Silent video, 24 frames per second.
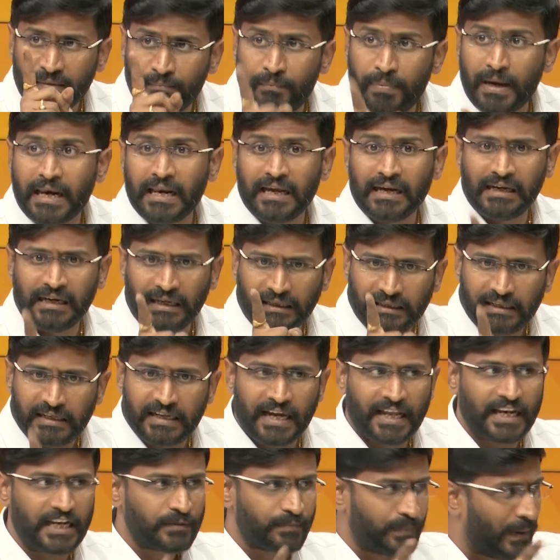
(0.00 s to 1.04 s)
బలంగా
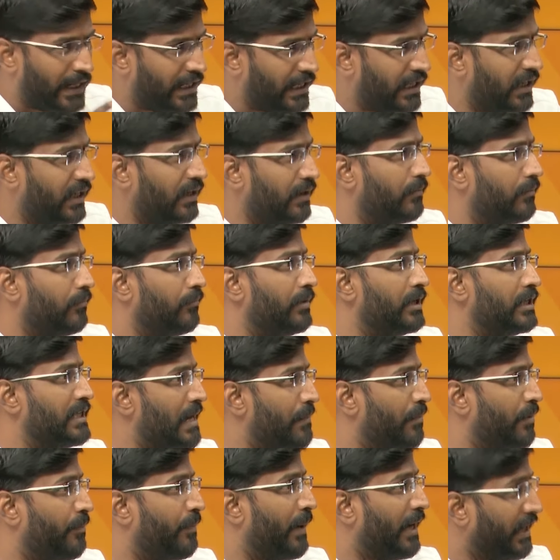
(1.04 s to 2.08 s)
టీఆర్ఎస్ పార్టీ
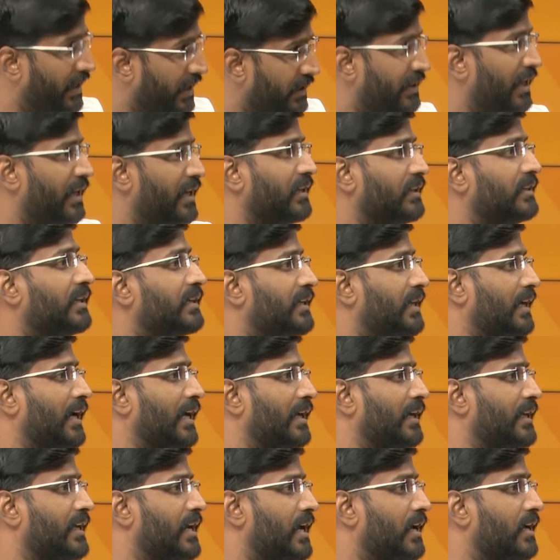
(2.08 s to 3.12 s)
బీజేపీ పార్టీ ఇద్దరిని
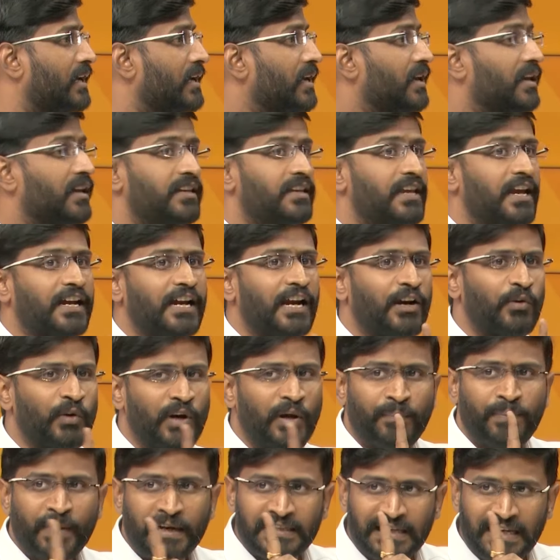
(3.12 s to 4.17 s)
తిట్టగలిగిన ఎక్కడ
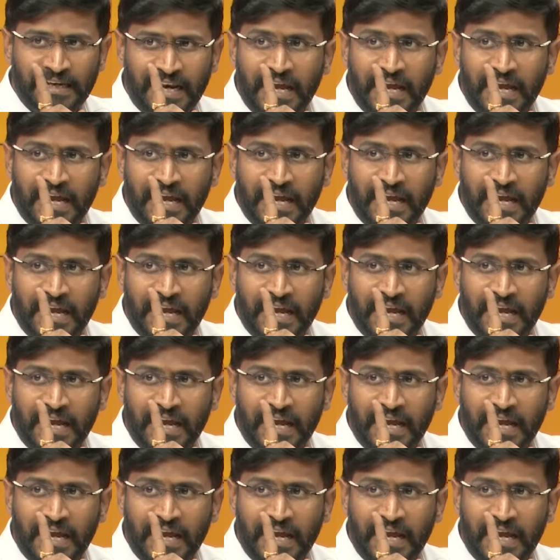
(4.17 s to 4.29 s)
కూడా ప్రజలు